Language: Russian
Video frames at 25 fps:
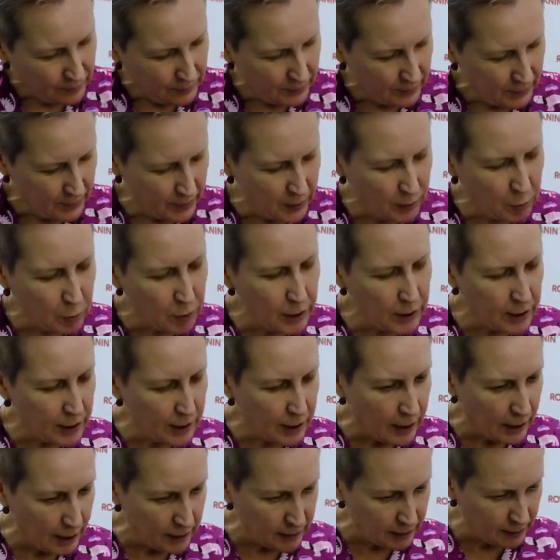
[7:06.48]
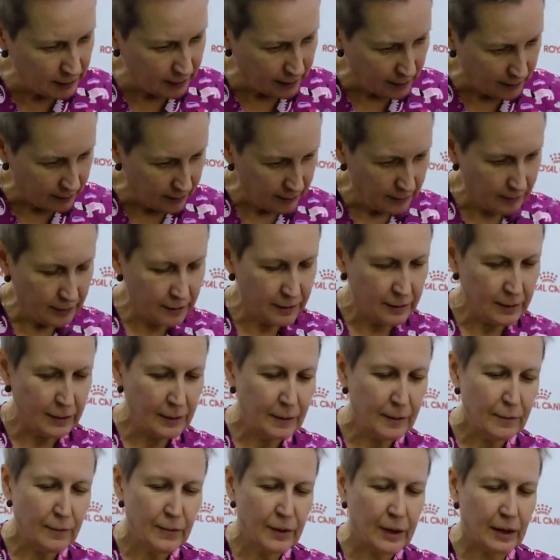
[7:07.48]
Ты хулиганка?
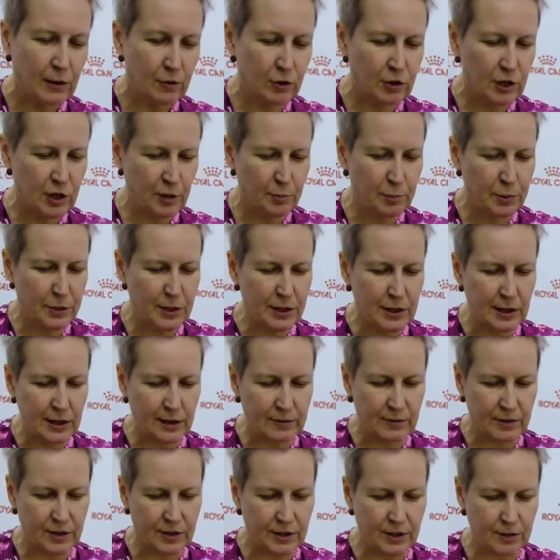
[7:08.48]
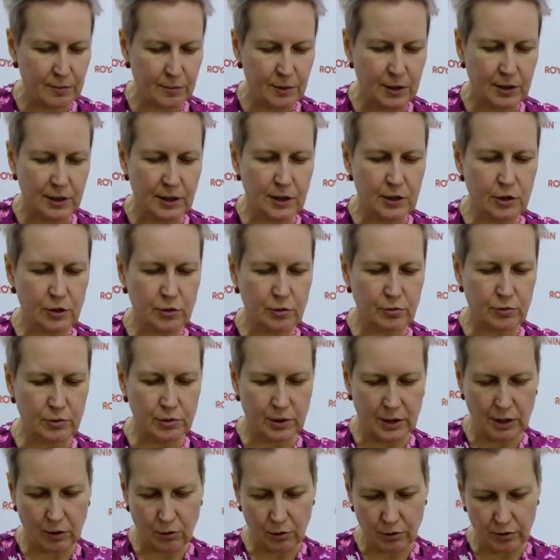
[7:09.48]
А вот теперь представьте себе, да, что вот
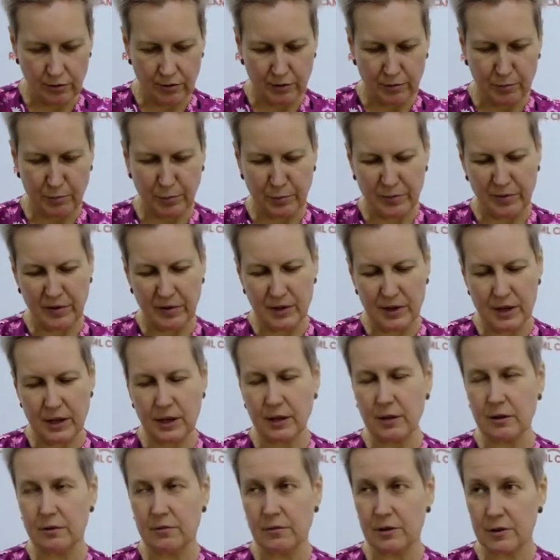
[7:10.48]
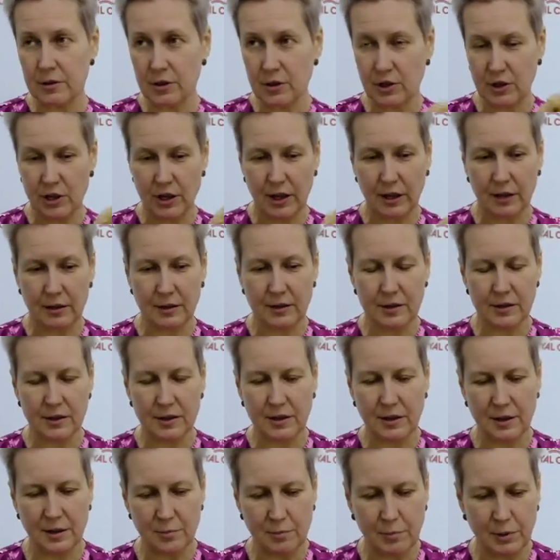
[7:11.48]
такой поведения вы нечаянно
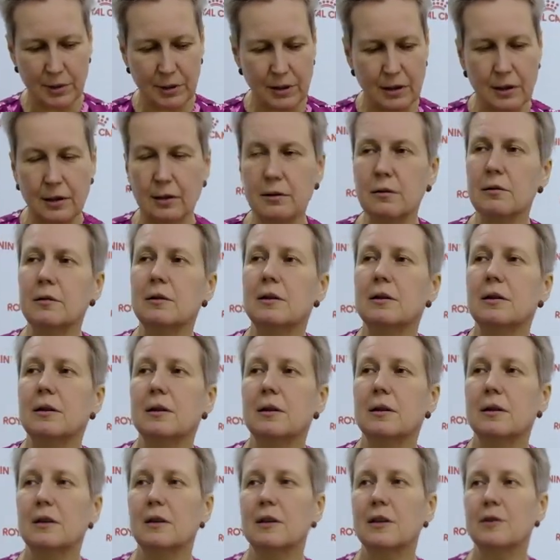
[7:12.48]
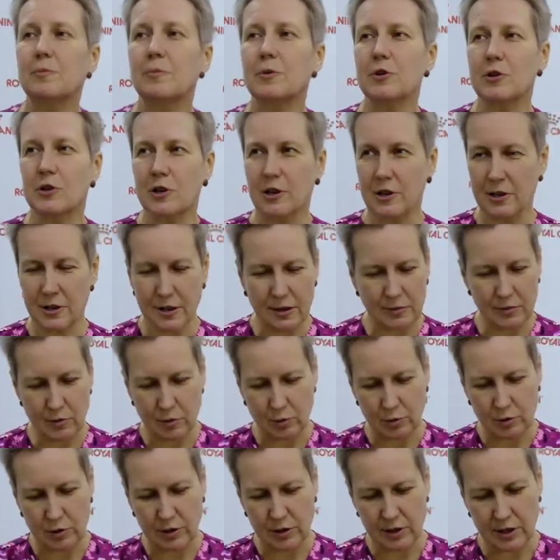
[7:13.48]
закрепили и пришли со
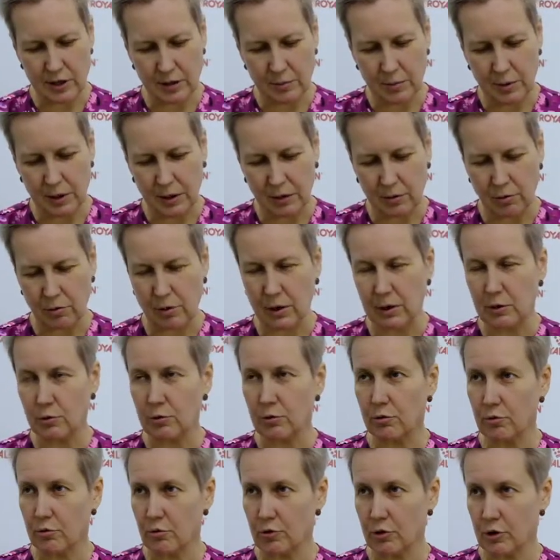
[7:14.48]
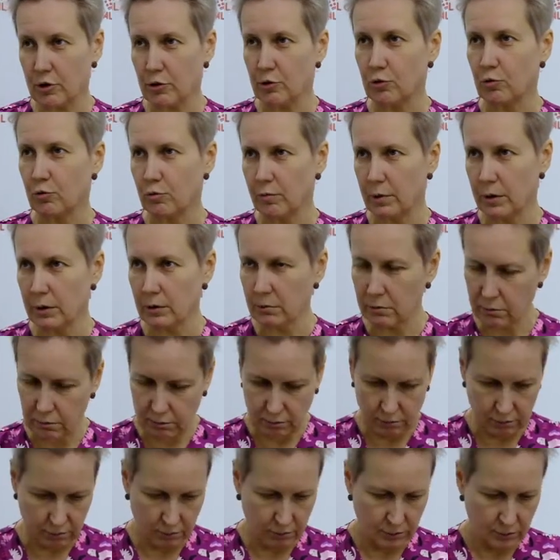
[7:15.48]
взрослой собакой, у которой уже зубы,
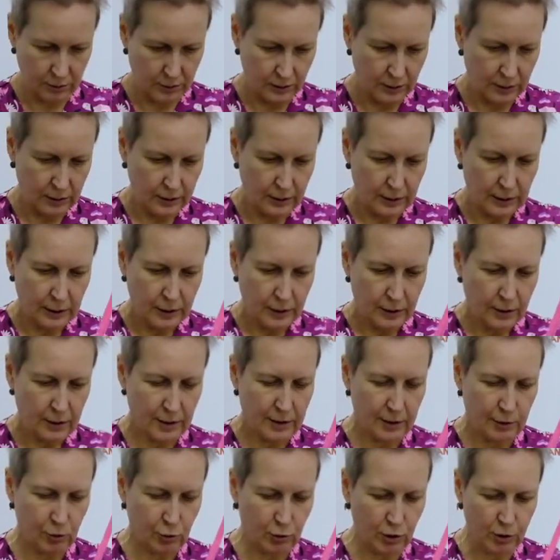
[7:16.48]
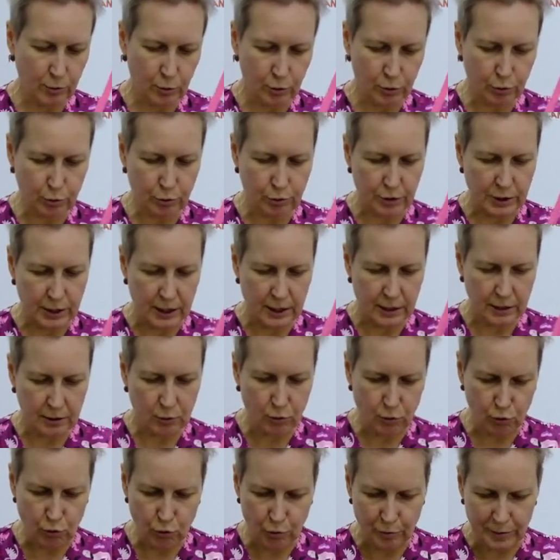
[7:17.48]
и которая будет кусать
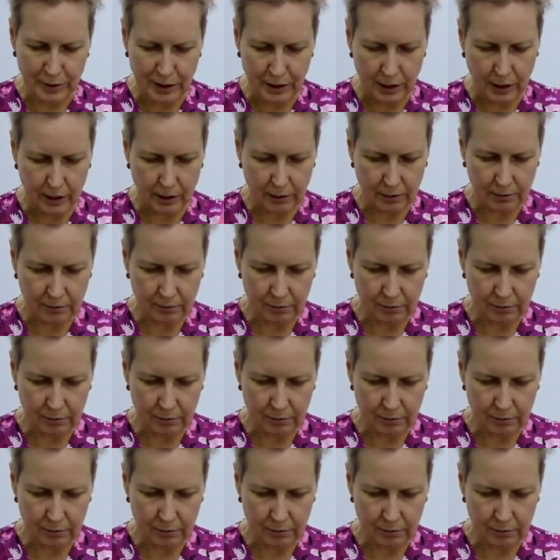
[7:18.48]
грумера.